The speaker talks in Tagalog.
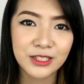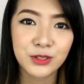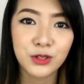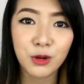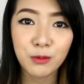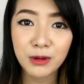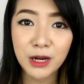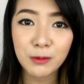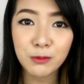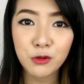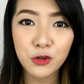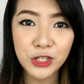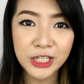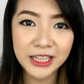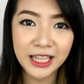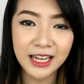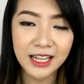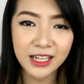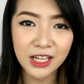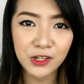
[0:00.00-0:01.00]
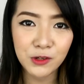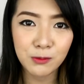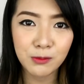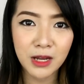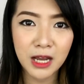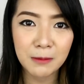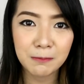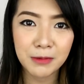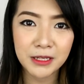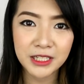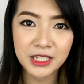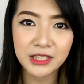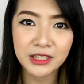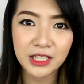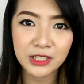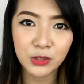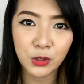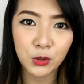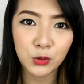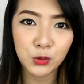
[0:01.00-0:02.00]
Sobrang mura talaga ng mga
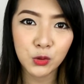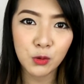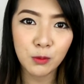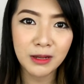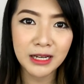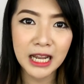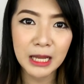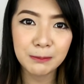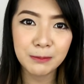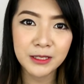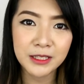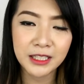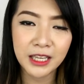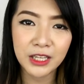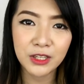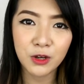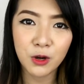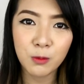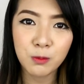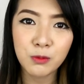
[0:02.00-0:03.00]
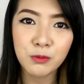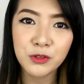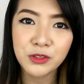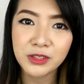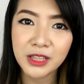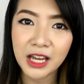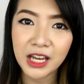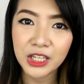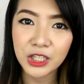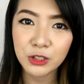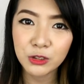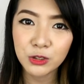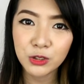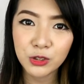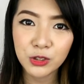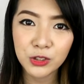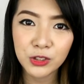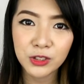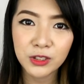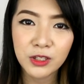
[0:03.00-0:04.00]
paninda doon. Kung malapit kayo, pumunta kayo
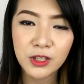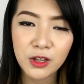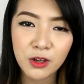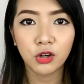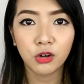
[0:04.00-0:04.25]
doon.